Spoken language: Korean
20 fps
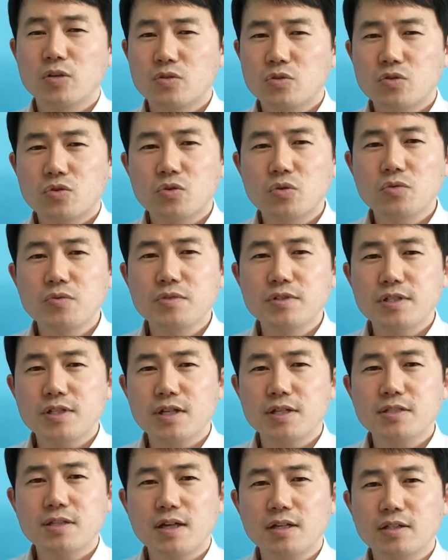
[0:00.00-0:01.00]
존재
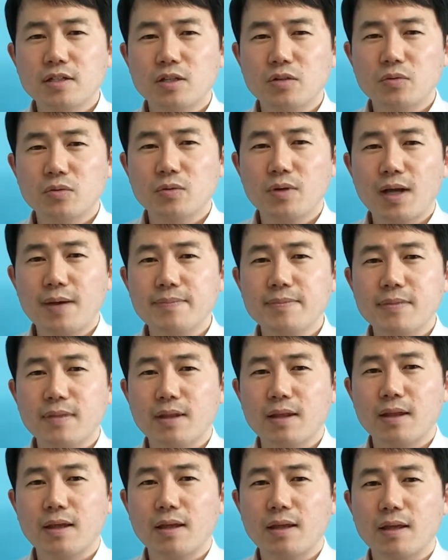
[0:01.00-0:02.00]
상태도
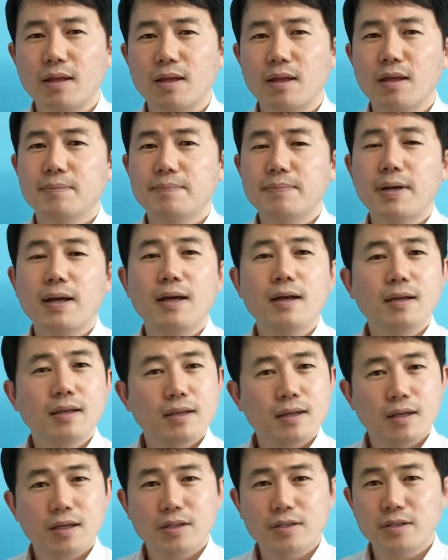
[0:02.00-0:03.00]
함께
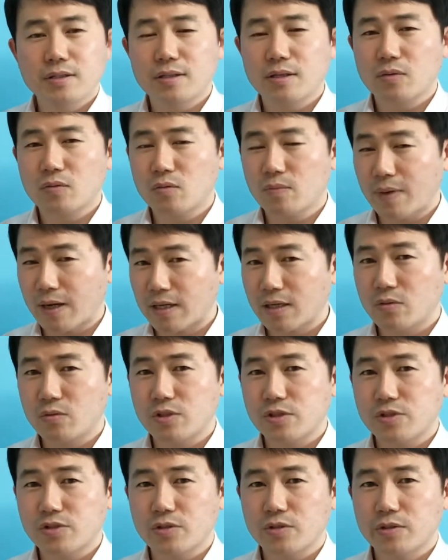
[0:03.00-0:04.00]
파악해야 된다고 말하고
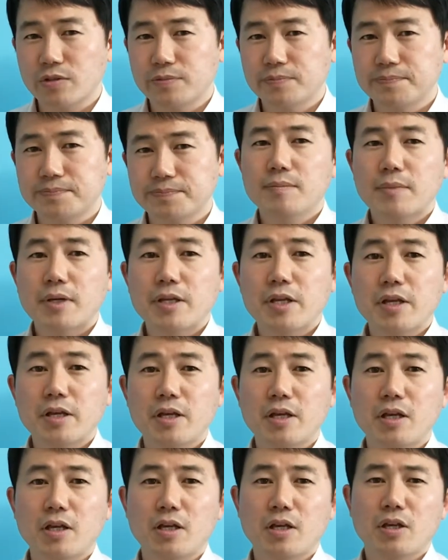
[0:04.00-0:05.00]
있어요.
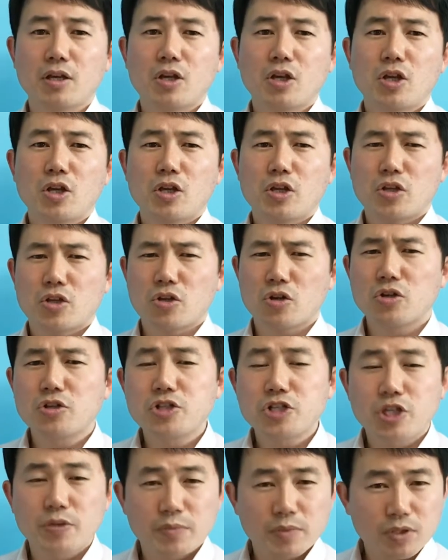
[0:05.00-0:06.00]
만약에
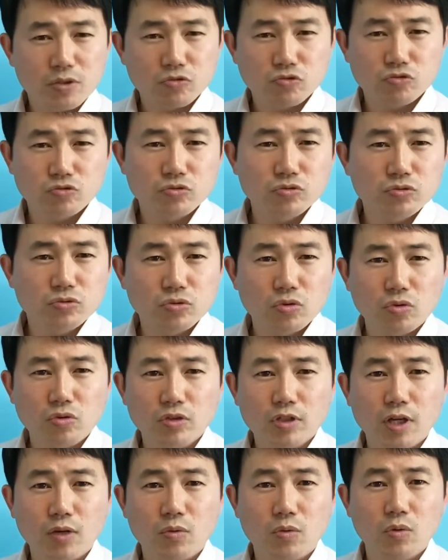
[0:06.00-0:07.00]
열심히 운동을
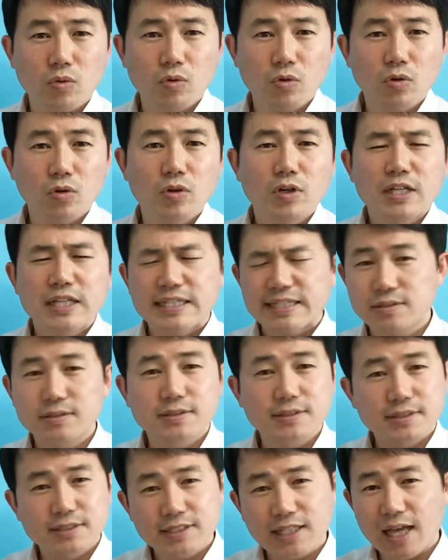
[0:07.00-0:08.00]
하고
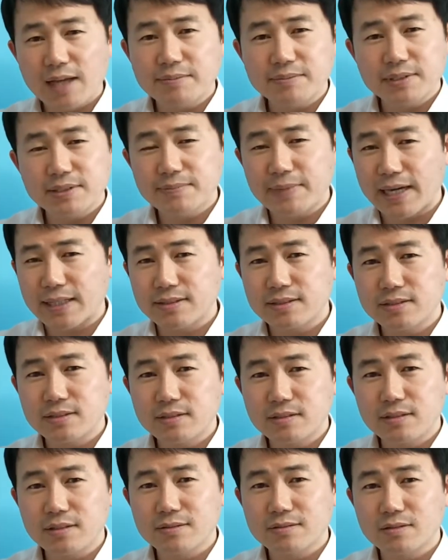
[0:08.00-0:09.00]
땀을 많이
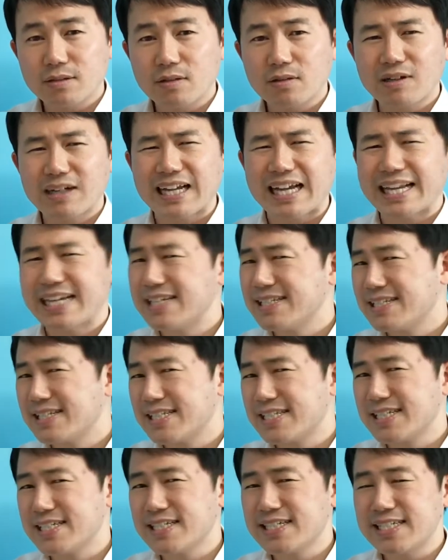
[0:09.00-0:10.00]
흘려서
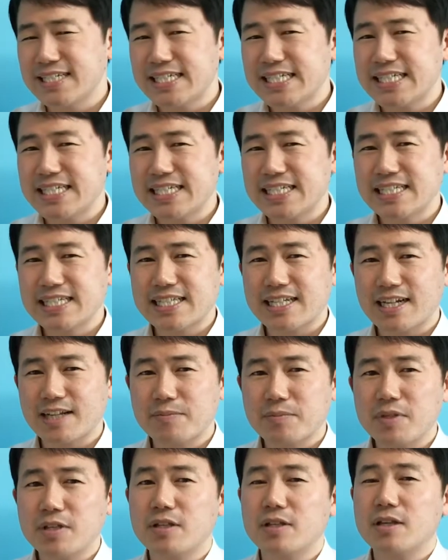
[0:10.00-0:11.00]
갈증을 느끼는
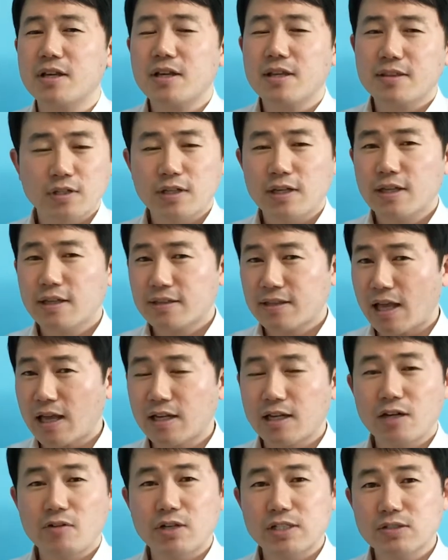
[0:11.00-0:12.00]
사람이
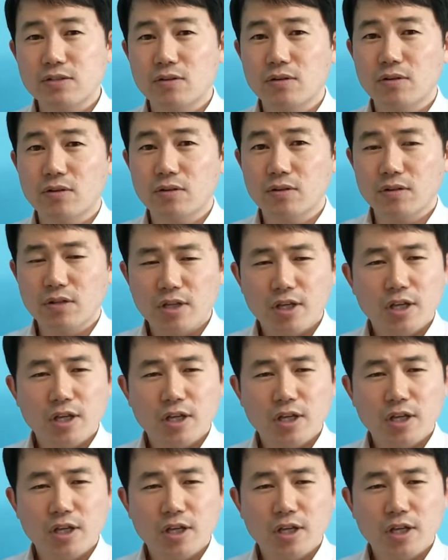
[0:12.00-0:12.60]
다가와서